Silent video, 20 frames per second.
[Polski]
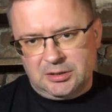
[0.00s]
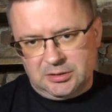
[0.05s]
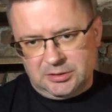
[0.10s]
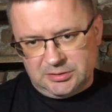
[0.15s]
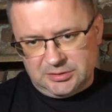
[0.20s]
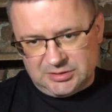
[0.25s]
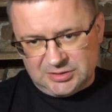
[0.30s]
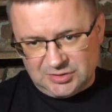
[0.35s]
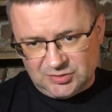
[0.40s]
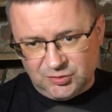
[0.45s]

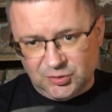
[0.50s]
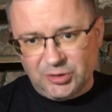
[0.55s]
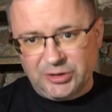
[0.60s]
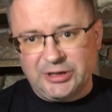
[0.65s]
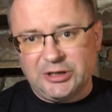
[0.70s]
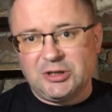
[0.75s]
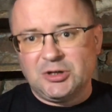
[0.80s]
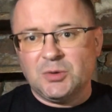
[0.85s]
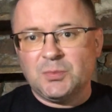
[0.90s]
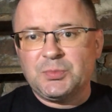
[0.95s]

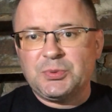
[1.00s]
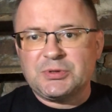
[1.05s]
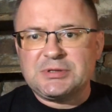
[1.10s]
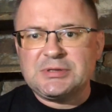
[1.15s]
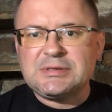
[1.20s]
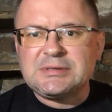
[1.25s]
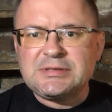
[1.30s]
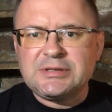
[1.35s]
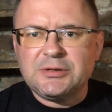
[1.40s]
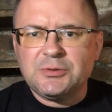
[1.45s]
swoje
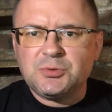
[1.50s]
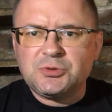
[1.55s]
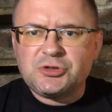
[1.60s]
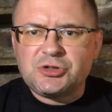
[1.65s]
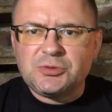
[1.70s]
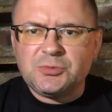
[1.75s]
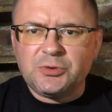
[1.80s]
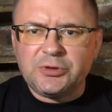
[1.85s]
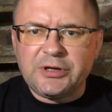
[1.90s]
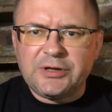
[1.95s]
kompozycje
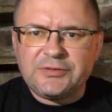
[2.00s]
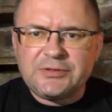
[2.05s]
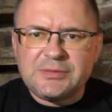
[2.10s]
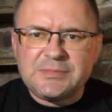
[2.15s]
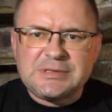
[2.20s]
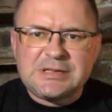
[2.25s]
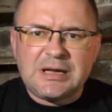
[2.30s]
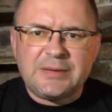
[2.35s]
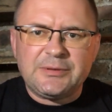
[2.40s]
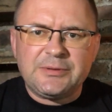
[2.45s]
utrzymuje w
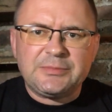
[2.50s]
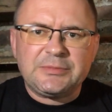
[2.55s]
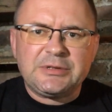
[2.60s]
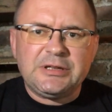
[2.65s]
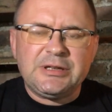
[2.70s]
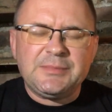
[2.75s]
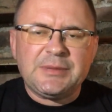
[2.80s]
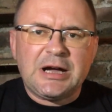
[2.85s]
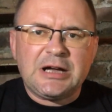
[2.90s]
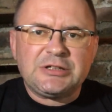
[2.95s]
tym samym
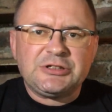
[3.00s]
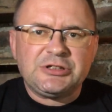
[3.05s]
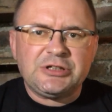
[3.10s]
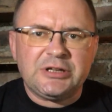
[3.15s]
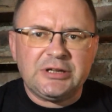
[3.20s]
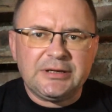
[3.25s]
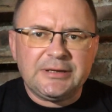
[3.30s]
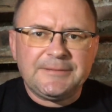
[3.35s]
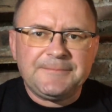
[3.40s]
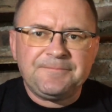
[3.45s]
klimacie.
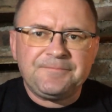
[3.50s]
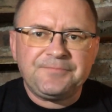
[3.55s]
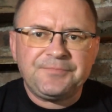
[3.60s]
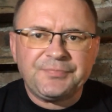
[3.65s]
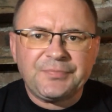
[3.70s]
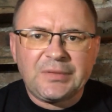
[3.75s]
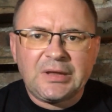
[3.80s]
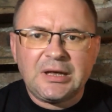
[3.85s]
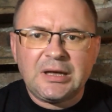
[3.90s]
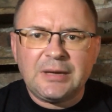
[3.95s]

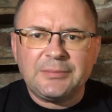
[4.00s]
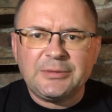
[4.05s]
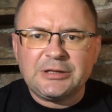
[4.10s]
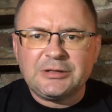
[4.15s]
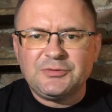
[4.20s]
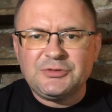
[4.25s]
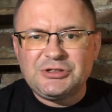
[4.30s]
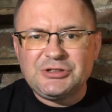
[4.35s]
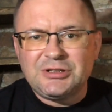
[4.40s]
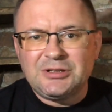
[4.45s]
A
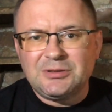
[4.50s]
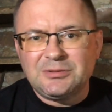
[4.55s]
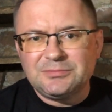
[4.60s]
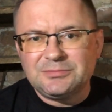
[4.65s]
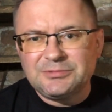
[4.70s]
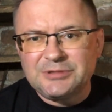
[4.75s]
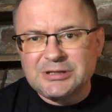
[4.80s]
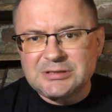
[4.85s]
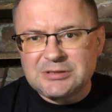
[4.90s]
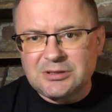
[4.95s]
mianowicie no,
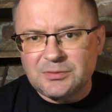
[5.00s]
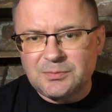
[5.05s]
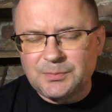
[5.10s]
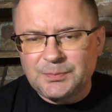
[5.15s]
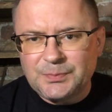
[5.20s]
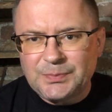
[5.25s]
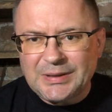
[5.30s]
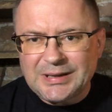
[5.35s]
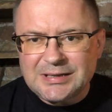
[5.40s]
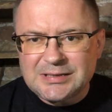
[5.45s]
jest to
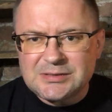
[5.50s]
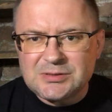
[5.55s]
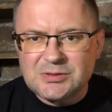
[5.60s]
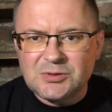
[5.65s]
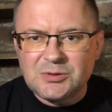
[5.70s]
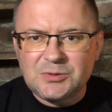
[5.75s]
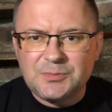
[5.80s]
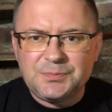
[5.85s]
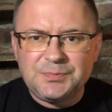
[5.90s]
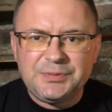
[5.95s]

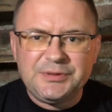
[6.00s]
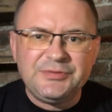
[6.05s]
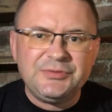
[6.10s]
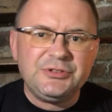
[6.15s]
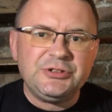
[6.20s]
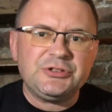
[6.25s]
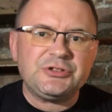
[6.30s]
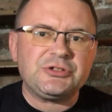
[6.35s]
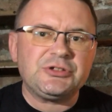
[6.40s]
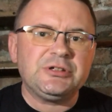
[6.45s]
bardzo
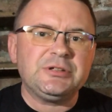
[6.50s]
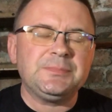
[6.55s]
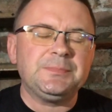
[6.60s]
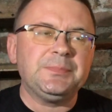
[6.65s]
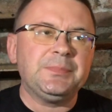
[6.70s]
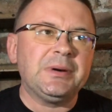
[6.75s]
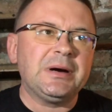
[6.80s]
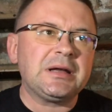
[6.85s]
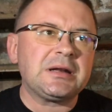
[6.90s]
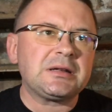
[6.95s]
piwniczny,
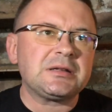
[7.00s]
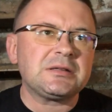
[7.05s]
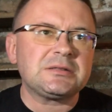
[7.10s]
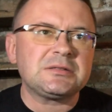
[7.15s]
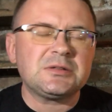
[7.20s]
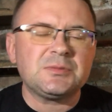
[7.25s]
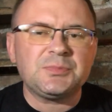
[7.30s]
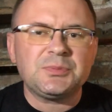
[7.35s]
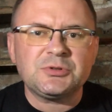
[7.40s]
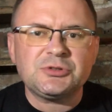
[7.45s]

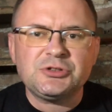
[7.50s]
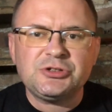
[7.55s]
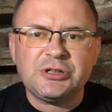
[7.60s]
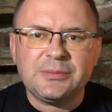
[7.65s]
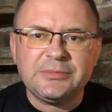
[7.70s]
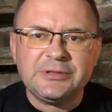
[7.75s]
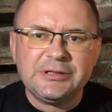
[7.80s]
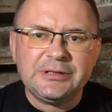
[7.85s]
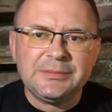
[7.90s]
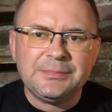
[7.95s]
bardzo
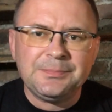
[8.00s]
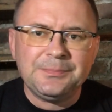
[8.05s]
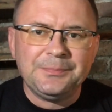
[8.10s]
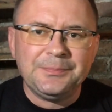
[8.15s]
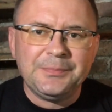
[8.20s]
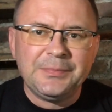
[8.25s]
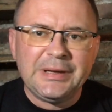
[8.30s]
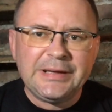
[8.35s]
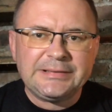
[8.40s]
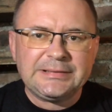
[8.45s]
podziemny
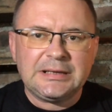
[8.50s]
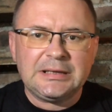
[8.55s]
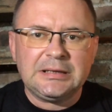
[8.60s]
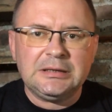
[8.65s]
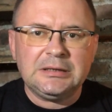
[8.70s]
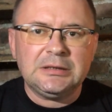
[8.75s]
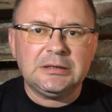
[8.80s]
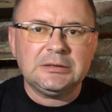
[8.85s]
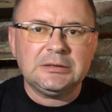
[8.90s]
metal.